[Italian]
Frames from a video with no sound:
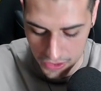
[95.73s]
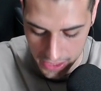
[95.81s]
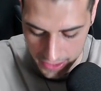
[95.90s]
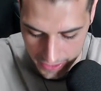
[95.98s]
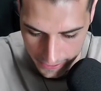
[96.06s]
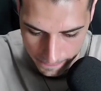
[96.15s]

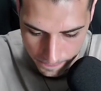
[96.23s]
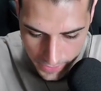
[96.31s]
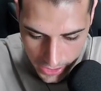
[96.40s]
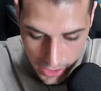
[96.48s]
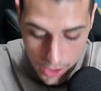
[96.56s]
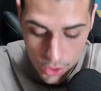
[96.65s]
Six.
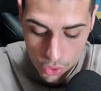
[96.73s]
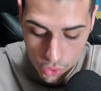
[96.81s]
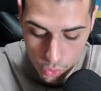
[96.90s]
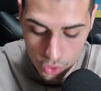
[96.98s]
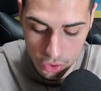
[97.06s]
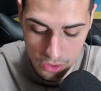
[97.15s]

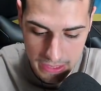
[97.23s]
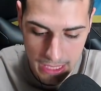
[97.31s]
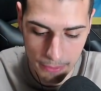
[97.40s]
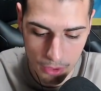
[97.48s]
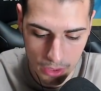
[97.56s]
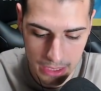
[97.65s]
Tutto sta
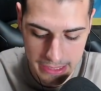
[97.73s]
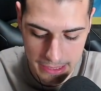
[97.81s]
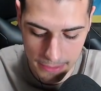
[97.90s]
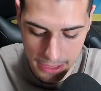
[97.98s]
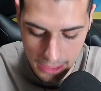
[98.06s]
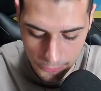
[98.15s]
però nel
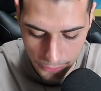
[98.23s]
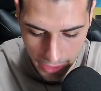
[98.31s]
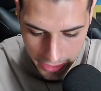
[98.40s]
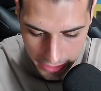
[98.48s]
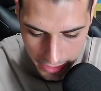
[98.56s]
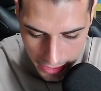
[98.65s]
saper
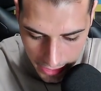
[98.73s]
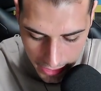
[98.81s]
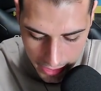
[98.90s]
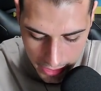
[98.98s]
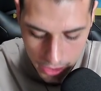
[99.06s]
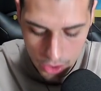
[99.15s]

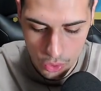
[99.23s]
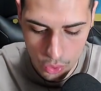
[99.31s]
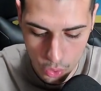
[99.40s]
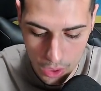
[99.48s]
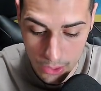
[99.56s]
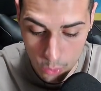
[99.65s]
difendere
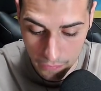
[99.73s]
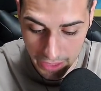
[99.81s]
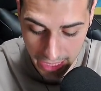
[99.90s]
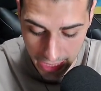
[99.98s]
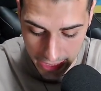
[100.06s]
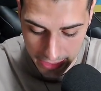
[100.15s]
con le nuove
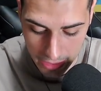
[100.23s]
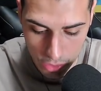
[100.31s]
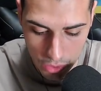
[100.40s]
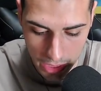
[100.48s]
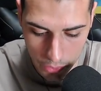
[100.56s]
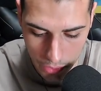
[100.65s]
carte. Io
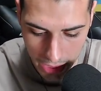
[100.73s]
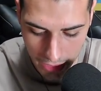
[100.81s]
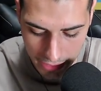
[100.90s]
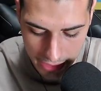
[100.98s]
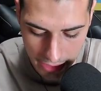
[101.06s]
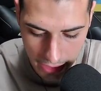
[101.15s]
credo che una
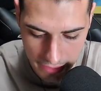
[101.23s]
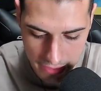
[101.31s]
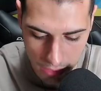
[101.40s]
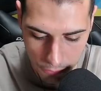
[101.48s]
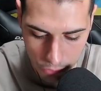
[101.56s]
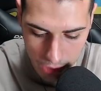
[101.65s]
Valchiria
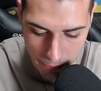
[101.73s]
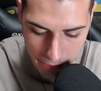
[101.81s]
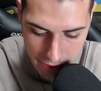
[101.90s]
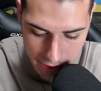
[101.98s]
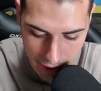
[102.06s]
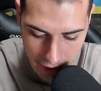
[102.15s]
sia
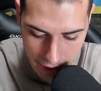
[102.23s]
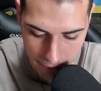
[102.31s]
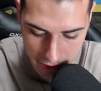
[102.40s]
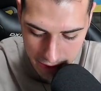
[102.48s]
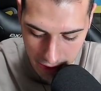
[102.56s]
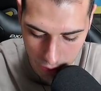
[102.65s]
fondamentale da
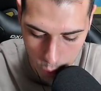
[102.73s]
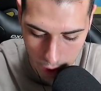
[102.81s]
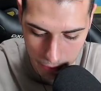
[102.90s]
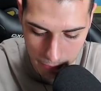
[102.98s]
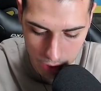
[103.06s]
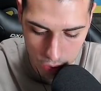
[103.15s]
mettere qua
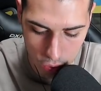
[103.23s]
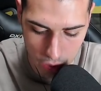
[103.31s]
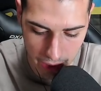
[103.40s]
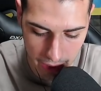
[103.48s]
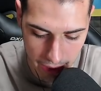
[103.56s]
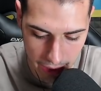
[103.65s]
prima
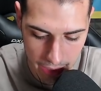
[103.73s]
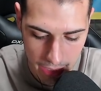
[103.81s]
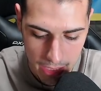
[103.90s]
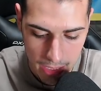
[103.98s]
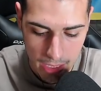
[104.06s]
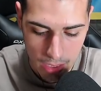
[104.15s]
ancora che
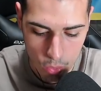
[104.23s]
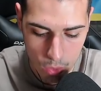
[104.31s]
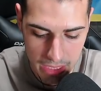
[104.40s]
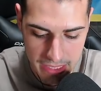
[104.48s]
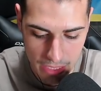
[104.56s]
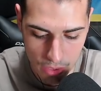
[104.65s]

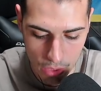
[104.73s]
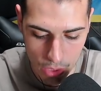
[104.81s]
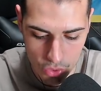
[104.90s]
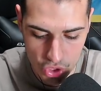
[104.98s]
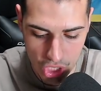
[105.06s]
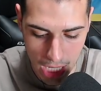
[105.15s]
quel
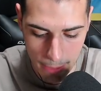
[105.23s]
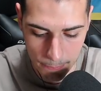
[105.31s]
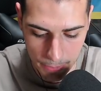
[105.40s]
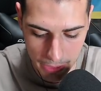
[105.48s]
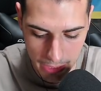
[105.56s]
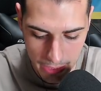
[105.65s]
signorino
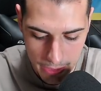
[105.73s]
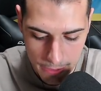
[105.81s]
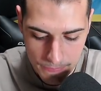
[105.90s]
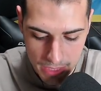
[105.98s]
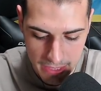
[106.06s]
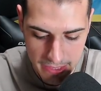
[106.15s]
Giampi.
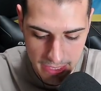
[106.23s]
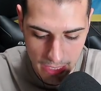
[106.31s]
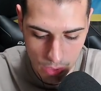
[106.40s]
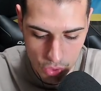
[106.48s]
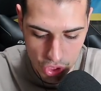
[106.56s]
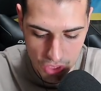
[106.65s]
E se
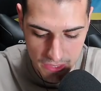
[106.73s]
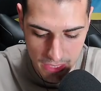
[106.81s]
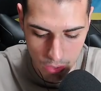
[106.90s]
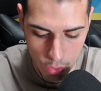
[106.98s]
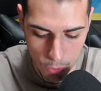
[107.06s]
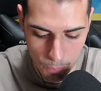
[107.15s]
riuscissi
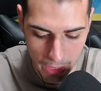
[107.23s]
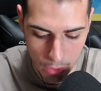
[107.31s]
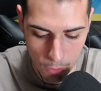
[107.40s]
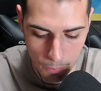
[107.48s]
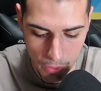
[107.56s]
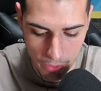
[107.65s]
a colpire
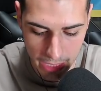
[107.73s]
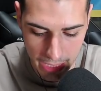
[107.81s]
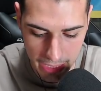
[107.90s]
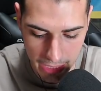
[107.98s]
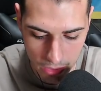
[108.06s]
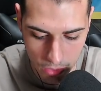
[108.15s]
col
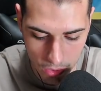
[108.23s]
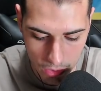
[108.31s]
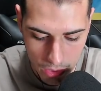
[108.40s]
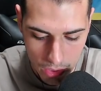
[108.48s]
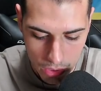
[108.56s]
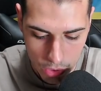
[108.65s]
pirotecnico
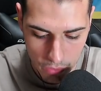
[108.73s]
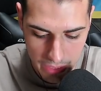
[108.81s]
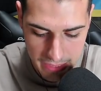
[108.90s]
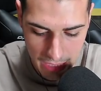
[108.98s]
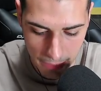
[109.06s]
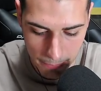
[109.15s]
dovrei
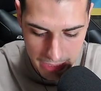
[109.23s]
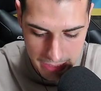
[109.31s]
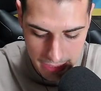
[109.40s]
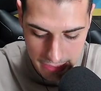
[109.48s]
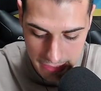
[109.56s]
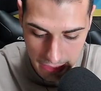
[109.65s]
stare
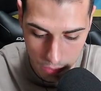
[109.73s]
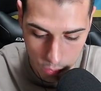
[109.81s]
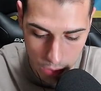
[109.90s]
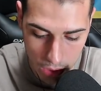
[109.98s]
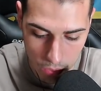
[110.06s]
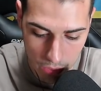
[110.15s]
abbastanza
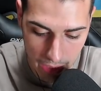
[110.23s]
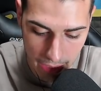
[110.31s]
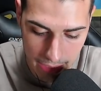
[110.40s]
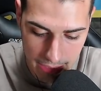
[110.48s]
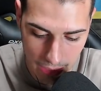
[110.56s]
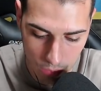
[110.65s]
tranquillo. In
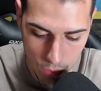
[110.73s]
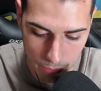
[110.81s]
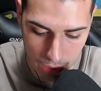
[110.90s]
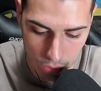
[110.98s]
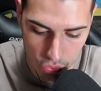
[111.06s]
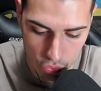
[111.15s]
realtà qui mi
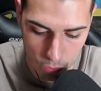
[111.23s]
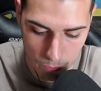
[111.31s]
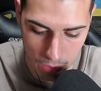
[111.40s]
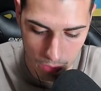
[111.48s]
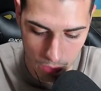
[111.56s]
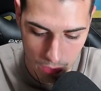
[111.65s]
hanno
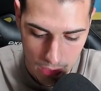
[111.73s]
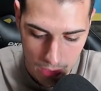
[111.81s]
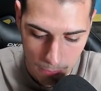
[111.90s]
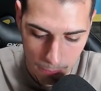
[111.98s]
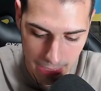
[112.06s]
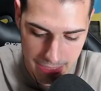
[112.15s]
subito
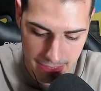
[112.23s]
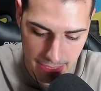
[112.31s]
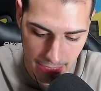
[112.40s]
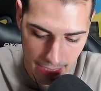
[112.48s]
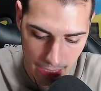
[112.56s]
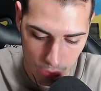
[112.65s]

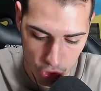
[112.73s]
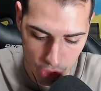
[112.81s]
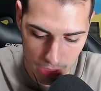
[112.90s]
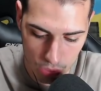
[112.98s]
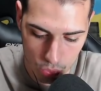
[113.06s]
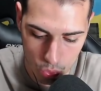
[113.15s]
massacrato. Ci
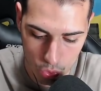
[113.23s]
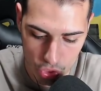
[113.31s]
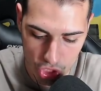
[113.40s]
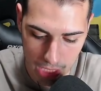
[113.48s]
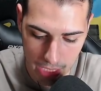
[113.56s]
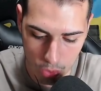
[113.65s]
metto un
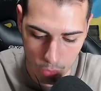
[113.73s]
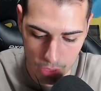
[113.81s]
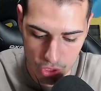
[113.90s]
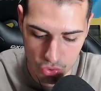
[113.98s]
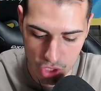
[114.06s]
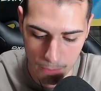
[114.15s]
congelino, lo
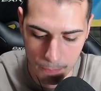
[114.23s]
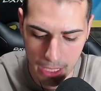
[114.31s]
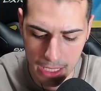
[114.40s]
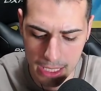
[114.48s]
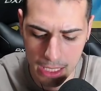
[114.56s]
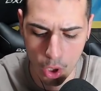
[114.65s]
faccio jumpare
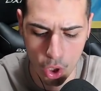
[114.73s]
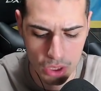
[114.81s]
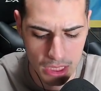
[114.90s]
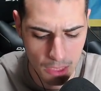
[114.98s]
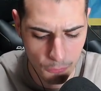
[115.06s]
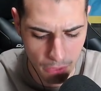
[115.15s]
lì. Ho
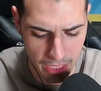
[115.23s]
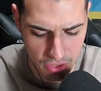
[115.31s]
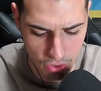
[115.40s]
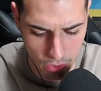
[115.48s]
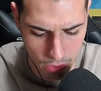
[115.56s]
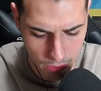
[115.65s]

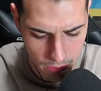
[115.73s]
difeso.